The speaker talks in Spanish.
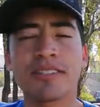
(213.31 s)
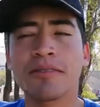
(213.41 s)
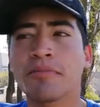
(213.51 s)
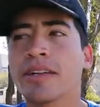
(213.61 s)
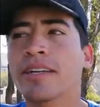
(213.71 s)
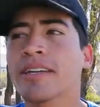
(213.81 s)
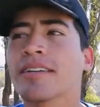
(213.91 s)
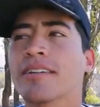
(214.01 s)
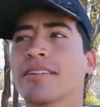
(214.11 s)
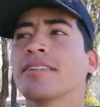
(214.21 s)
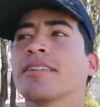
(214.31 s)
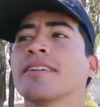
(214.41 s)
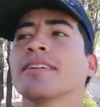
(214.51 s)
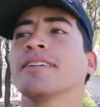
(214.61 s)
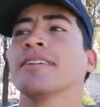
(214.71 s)
siempre
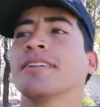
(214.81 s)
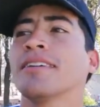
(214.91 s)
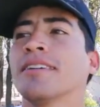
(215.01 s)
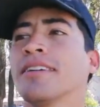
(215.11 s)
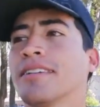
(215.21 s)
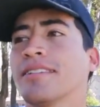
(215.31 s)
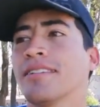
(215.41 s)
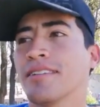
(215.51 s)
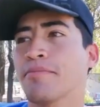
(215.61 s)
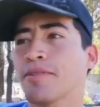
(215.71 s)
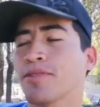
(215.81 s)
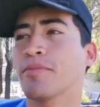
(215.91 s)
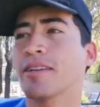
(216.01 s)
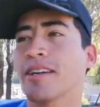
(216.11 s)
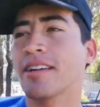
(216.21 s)
se hace más
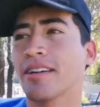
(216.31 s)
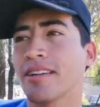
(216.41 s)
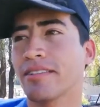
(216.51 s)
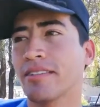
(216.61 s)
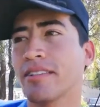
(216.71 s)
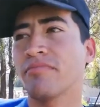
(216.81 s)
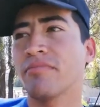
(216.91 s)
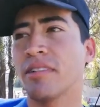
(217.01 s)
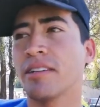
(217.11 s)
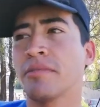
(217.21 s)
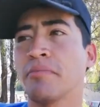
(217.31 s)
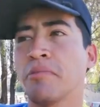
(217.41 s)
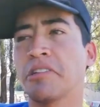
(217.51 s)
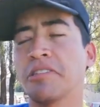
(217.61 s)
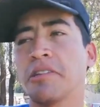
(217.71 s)
complicada la carrera, así
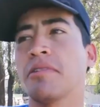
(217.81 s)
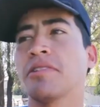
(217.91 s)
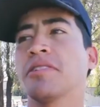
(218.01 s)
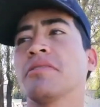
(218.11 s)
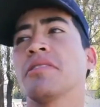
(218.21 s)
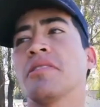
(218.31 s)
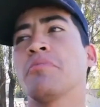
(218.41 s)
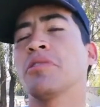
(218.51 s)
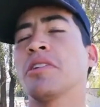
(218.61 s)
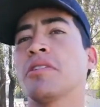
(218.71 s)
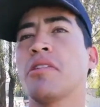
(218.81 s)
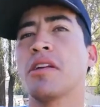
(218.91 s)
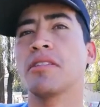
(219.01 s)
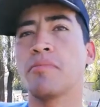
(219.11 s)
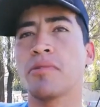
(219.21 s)
por decirlo así. Y pues ya toda
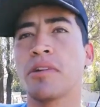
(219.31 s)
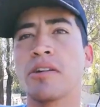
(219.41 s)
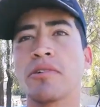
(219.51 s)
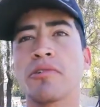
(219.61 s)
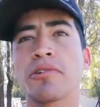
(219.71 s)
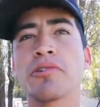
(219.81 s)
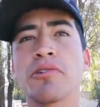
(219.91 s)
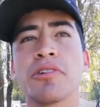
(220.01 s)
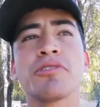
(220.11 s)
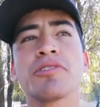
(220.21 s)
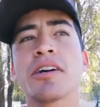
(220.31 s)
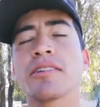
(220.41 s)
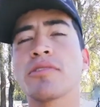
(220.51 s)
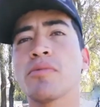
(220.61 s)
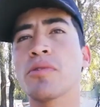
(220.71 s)
la temporada he corrido con ellos, ya
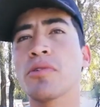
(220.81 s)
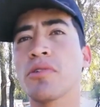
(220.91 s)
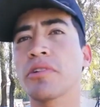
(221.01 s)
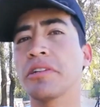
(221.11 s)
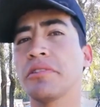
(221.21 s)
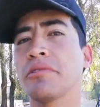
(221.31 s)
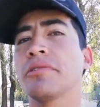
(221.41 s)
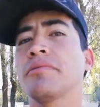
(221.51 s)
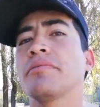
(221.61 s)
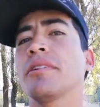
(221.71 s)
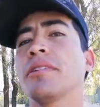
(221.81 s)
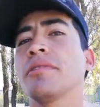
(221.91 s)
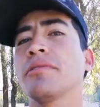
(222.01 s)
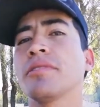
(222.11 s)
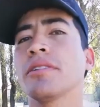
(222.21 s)
sé cómo corren y todo.
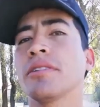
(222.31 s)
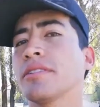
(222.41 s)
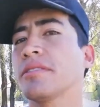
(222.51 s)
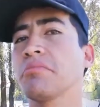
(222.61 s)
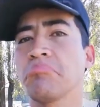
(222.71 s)
Entonces